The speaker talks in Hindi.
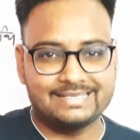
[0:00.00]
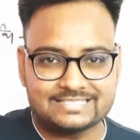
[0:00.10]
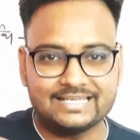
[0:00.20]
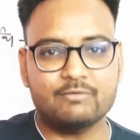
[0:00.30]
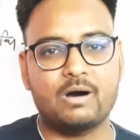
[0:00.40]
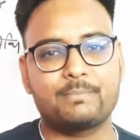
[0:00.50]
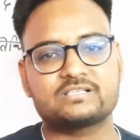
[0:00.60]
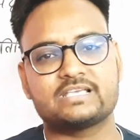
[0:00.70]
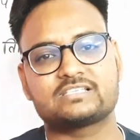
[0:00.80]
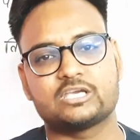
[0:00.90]
इसीलिए वापस
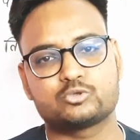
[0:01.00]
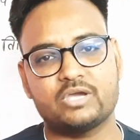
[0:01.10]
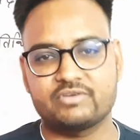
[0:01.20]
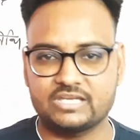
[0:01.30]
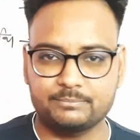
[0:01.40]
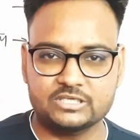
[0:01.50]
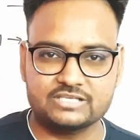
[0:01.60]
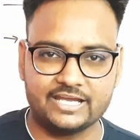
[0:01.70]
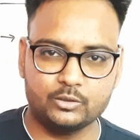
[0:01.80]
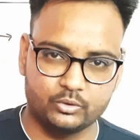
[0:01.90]
से इसकी जो है विज्ञप्ति जारी